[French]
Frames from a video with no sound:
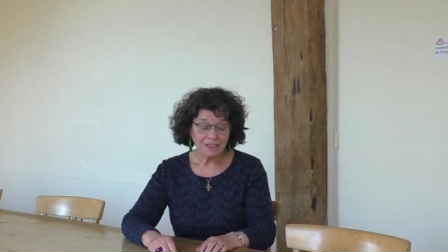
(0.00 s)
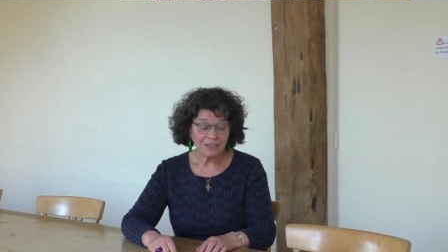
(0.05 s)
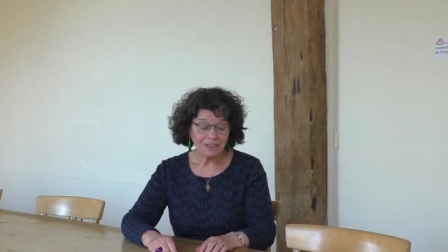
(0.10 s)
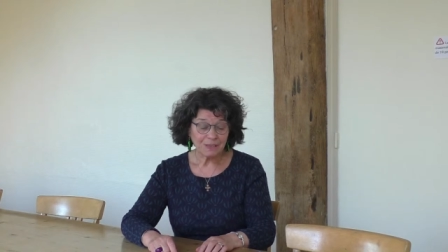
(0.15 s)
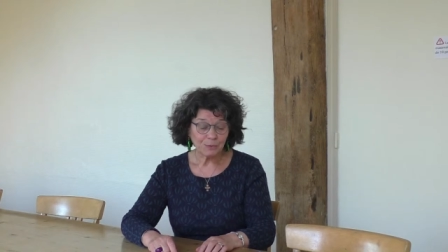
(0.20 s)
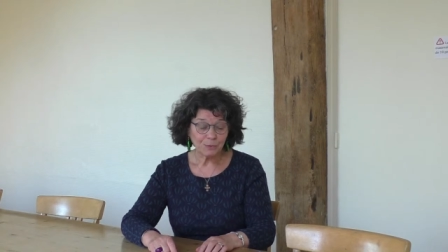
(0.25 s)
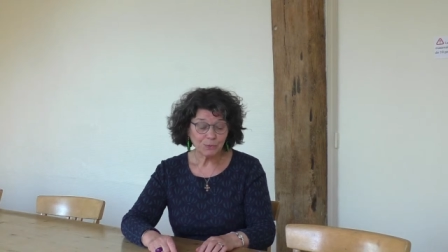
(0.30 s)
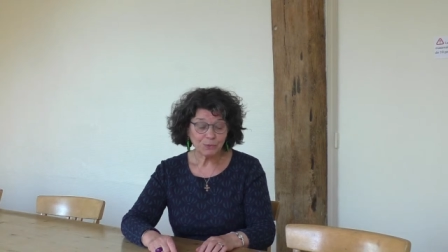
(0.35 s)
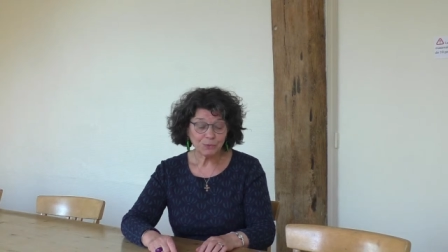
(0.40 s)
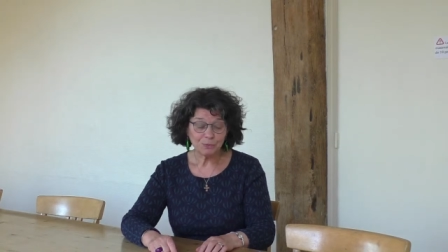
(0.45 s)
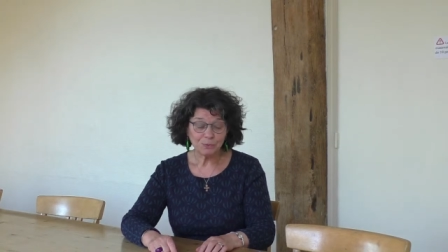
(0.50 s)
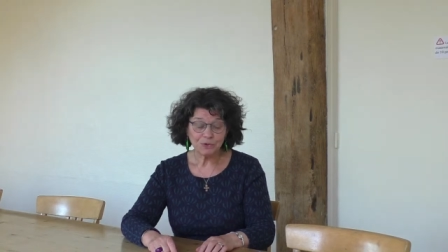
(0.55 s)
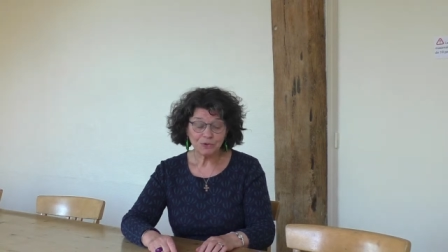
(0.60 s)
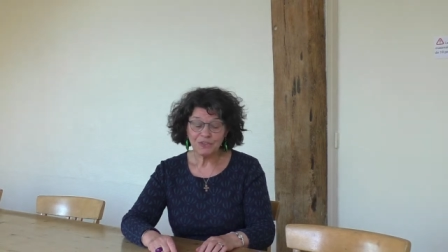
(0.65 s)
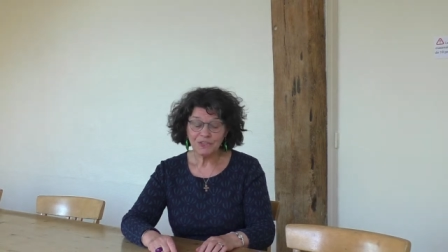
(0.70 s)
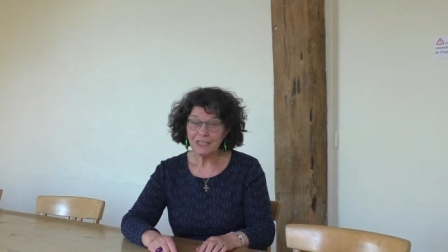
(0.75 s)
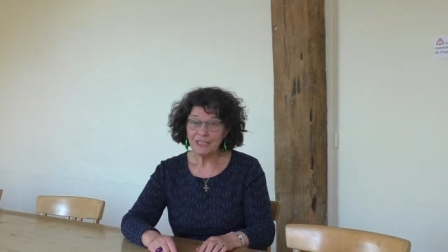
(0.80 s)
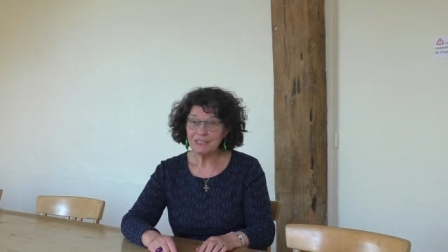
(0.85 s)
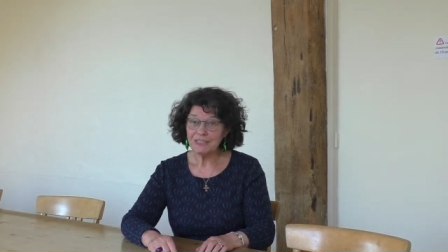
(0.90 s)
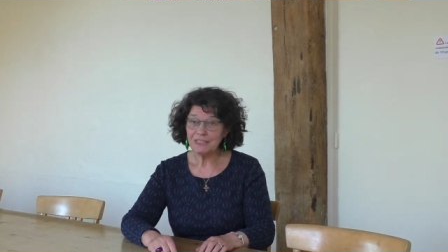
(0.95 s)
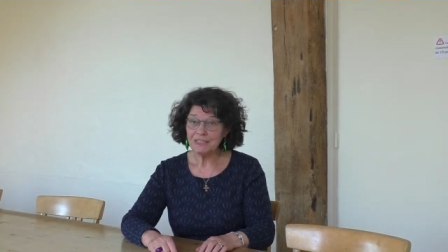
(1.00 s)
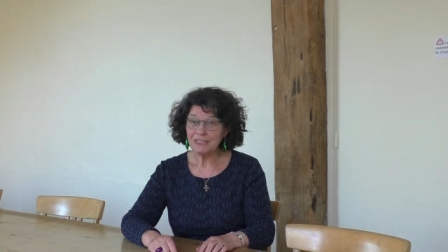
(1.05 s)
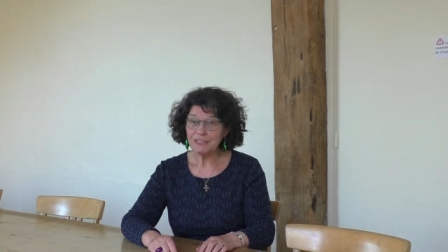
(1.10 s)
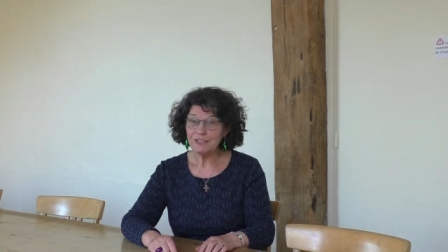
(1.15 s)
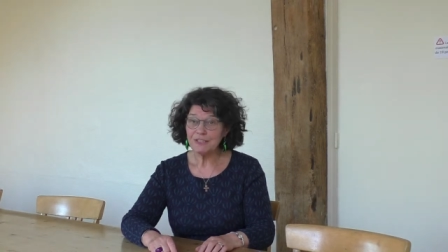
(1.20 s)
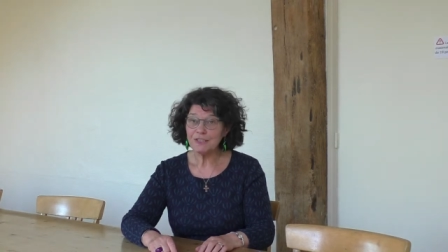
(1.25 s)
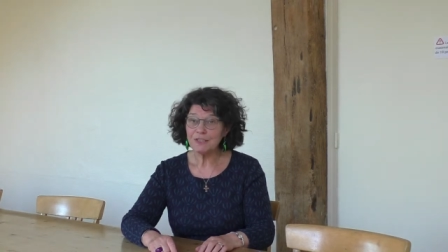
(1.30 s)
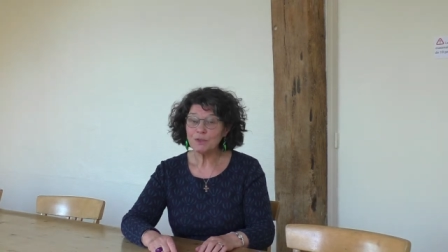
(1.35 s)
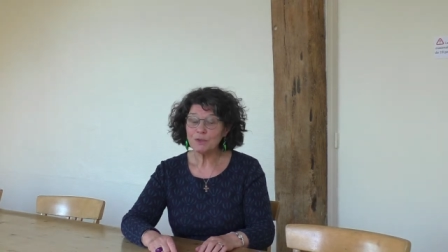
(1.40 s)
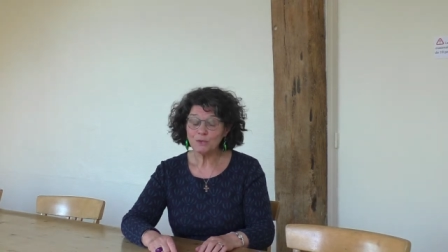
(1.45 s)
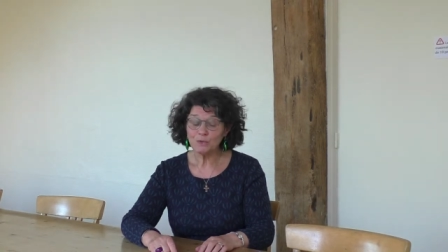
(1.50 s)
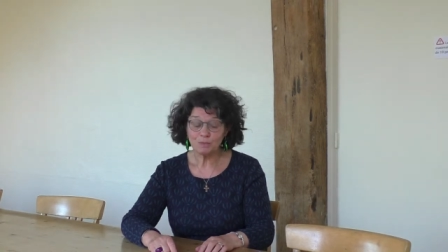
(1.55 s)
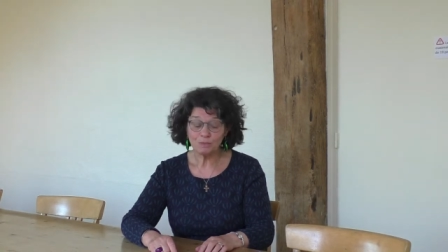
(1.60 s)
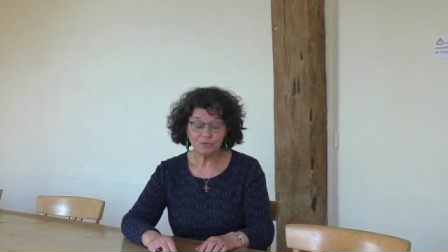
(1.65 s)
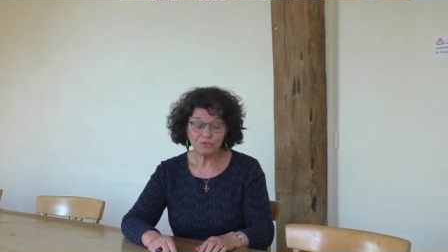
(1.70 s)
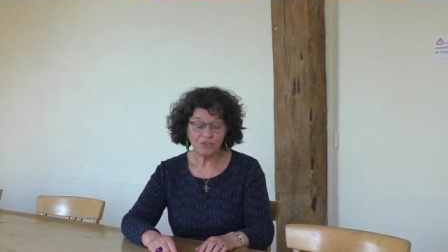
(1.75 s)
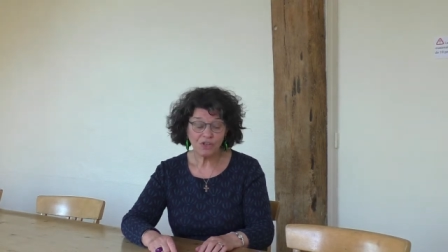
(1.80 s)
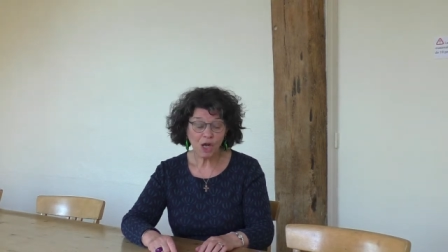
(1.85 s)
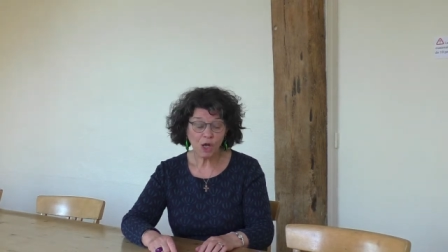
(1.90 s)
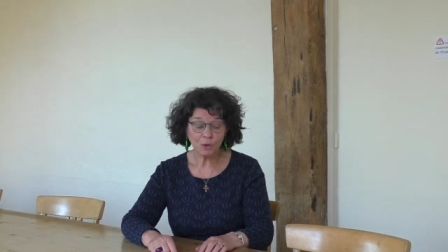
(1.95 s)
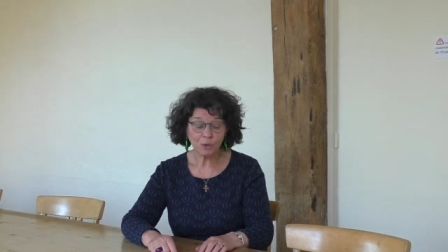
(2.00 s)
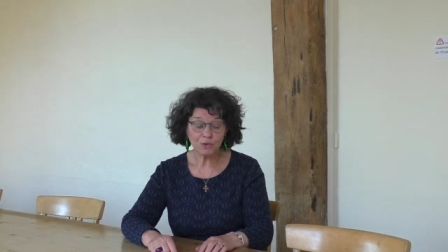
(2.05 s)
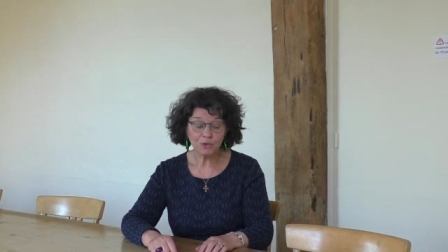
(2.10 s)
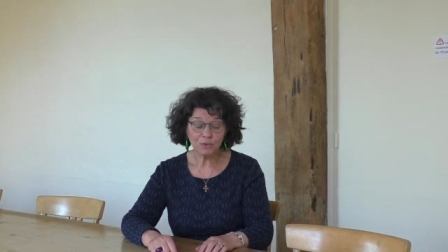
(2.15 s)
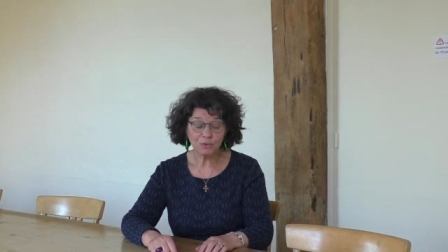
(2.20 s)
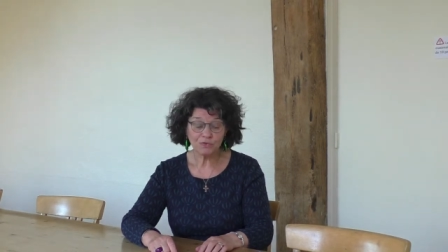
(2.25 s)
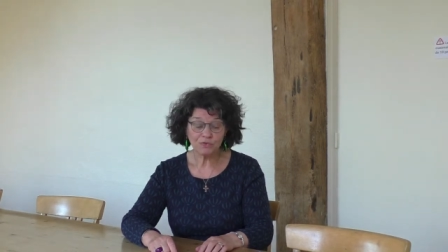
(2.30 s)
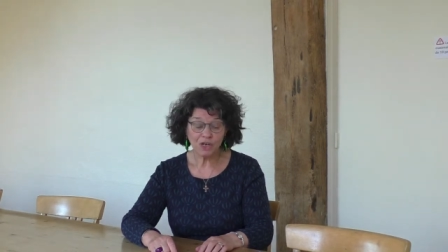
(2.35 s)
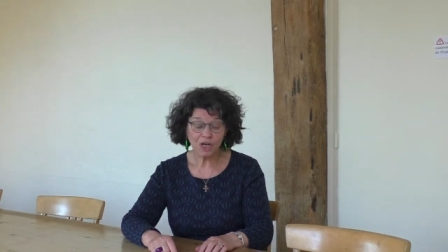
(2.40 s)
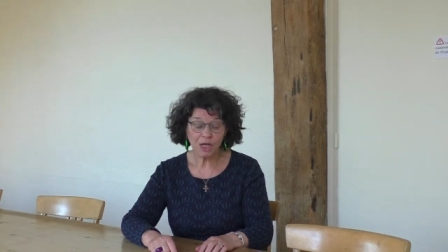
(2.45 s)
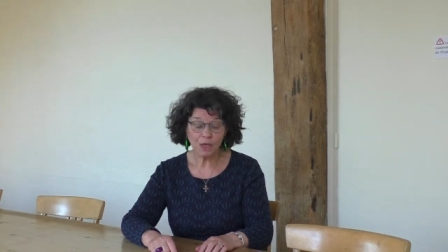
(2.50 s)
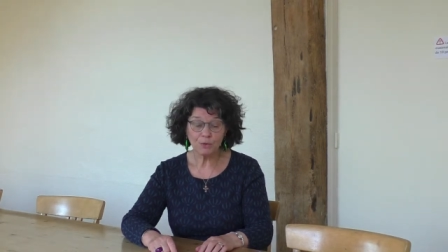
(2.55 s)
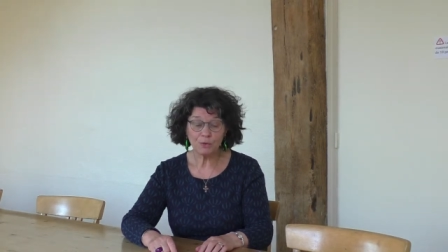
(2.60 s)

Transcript: et ont demandé à l'Église de pouvoir recevoir